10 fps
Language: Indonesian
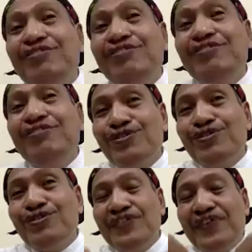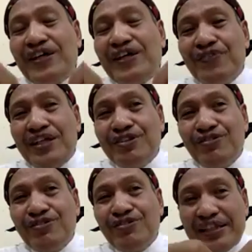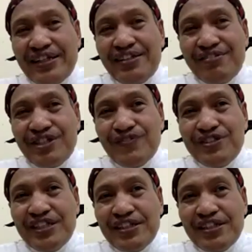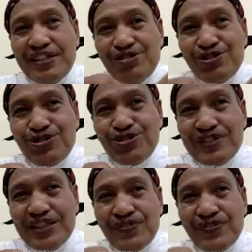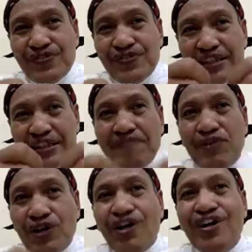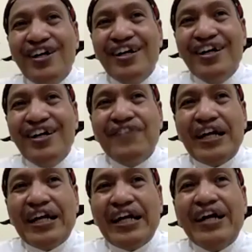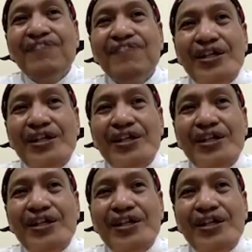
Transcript: itu memunguti batu-batu bata itu kemudian disusun menjadi sebuah tembok, maka